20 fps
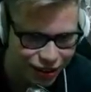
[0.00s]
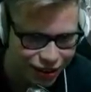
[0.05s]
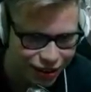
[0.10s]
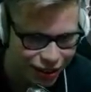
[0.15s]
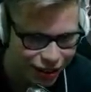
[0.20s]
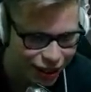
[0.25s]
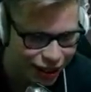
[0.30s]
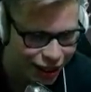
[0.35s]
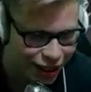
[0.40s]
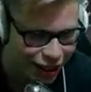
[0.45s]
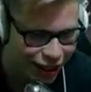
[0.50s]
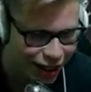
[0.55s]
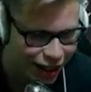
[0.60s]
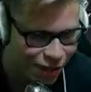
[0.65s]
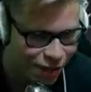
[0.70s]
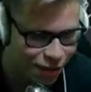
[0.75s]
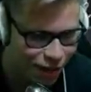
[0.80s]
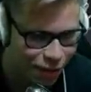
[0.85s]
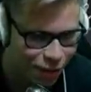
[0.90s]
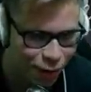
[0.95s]
Ay,
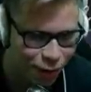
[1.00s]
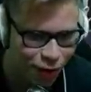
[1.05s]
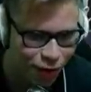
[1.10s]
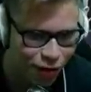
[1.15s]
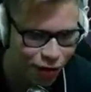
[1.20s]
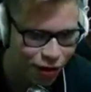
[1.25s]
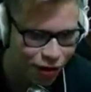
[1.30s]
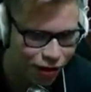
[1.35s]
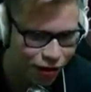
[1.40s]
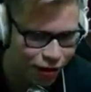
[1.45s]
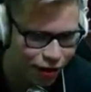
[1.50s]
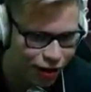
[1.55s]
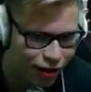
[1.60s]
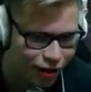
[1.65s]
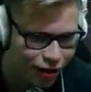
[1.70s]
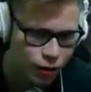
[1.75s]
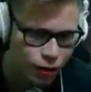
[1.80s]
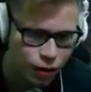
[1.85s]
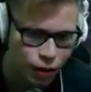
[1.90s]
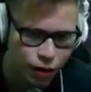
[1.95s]
mamón, güey.
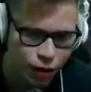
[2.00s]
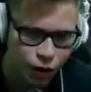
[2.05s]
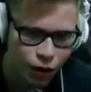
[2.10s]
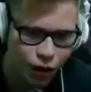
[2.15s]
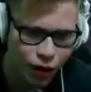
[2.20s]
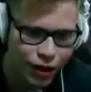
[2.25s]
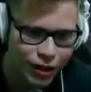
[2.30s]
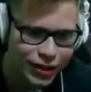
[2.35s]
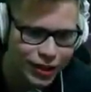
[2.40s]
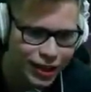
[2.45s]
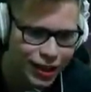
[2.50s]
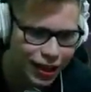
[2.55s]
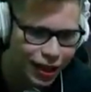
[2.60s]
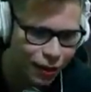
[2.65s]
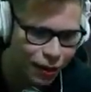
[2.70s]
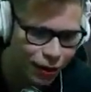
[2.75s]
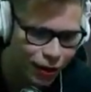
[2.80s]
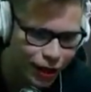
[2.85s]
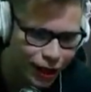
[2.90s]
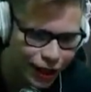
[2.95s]
Ahora sí,
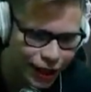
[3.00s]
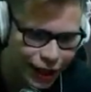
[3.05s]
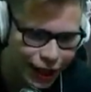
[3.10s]
cabrón. ¿eh? ¿Qué